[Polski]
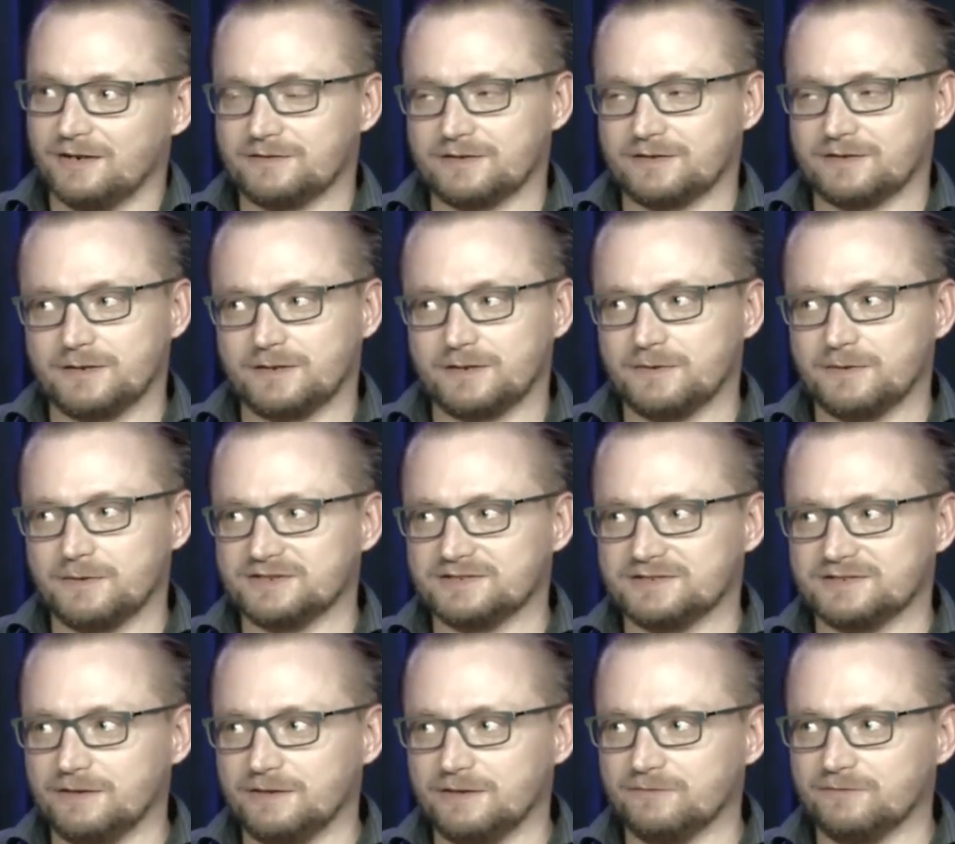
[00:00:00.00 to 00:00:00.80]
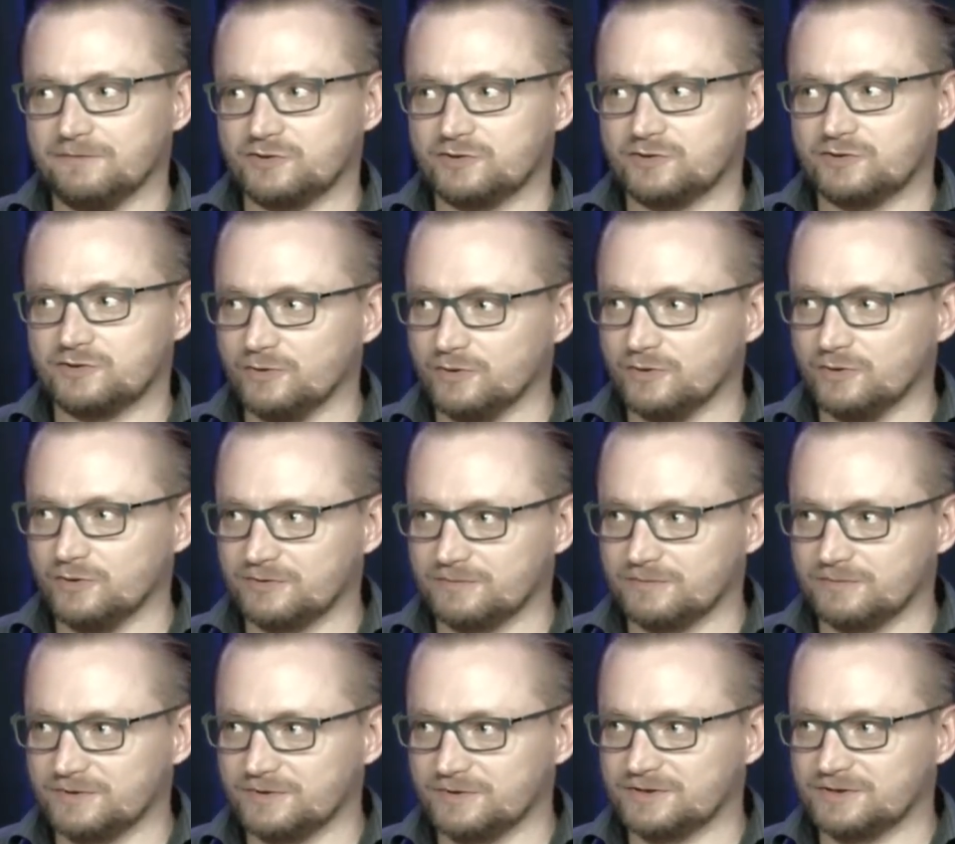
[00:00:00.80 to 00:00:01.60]
w takim razie sam
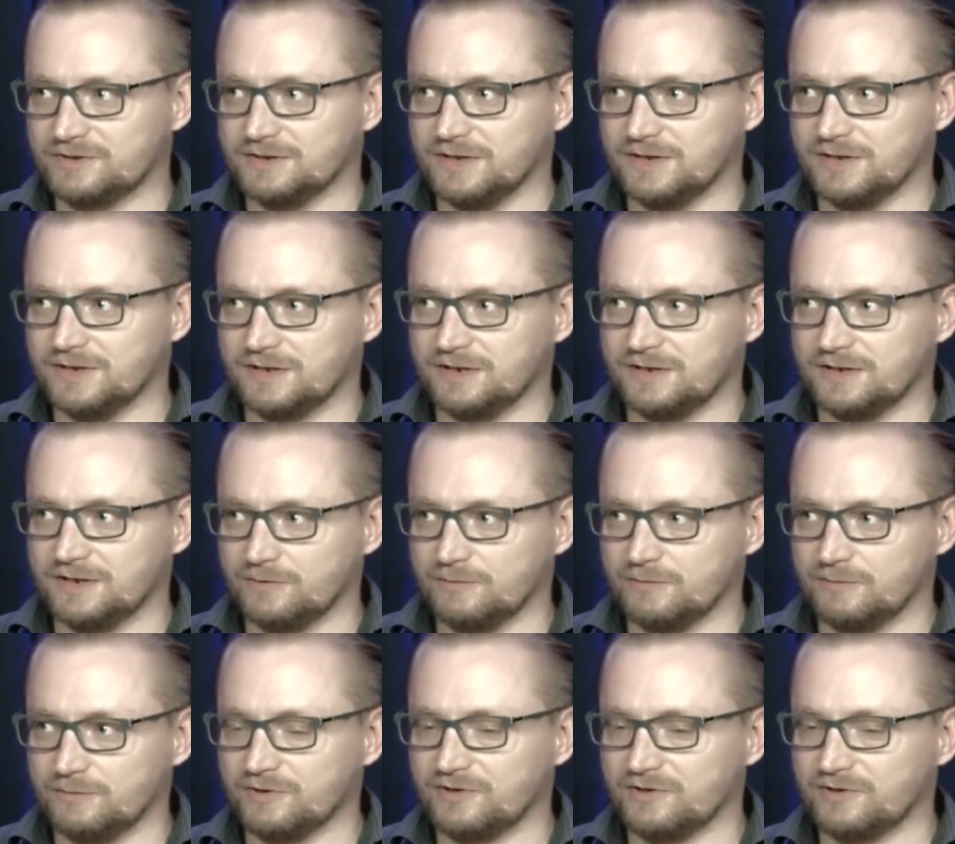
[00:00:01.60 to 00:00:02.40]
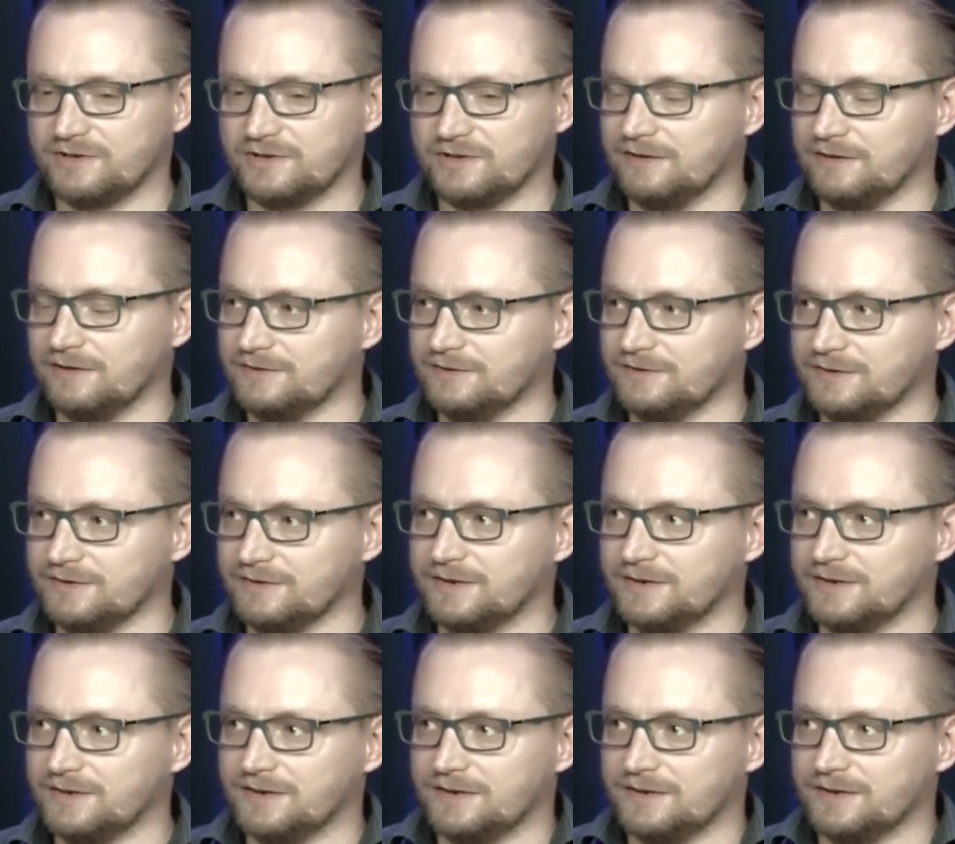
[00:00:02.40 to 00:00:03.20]
wisznuizm, czy jakie są podstawy